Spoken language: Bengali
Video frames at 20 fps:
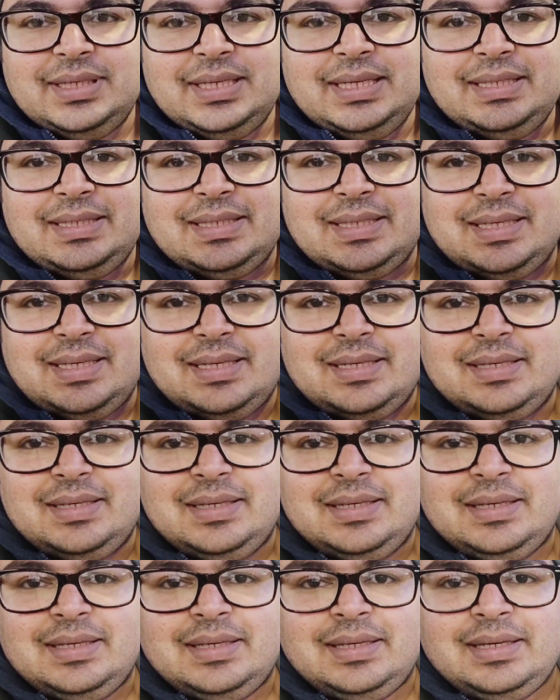এইটা
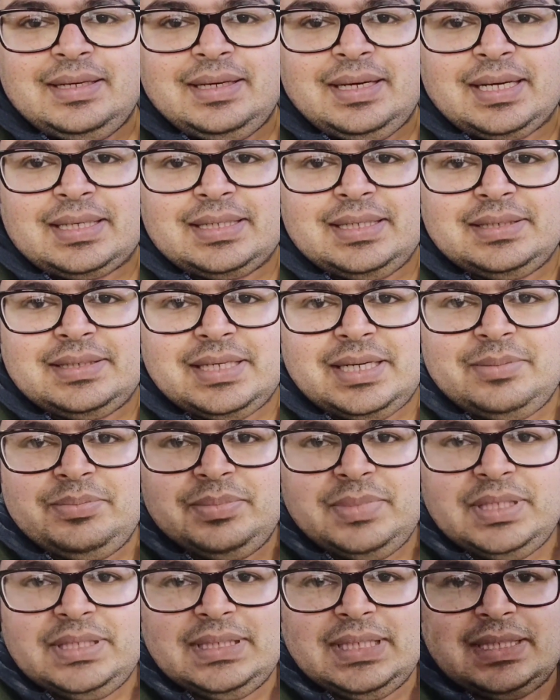একটা ট্রাম
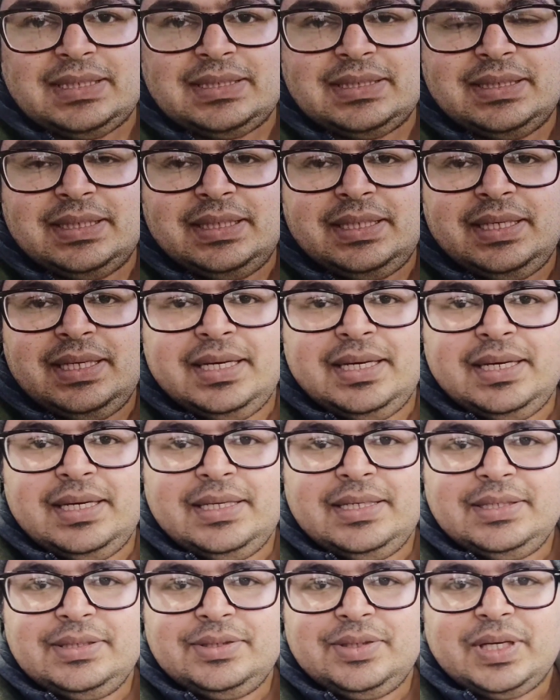যে আসছে
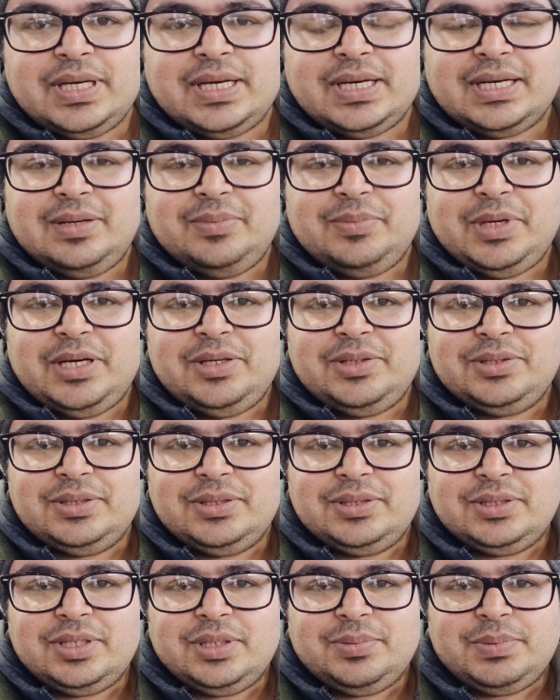সেখানকার এখানকার
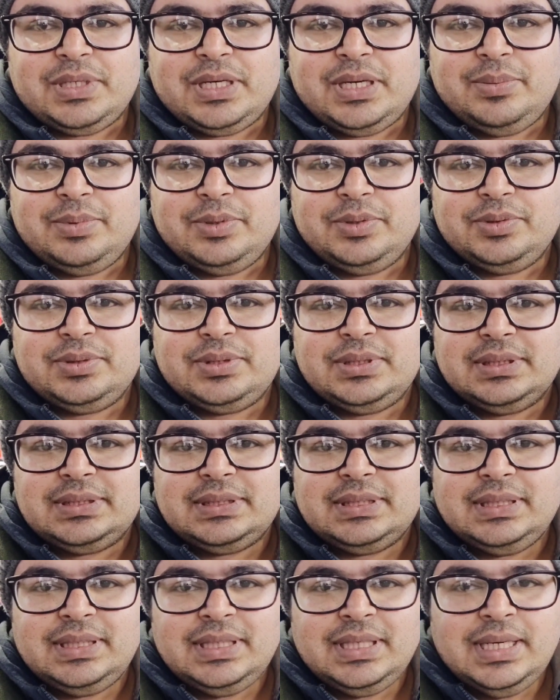মানুষজন সব ট্রামে
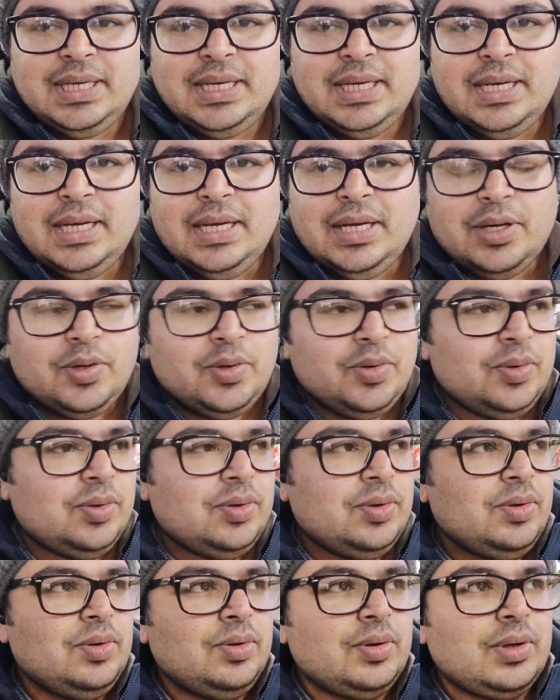উঠতেছে কোনো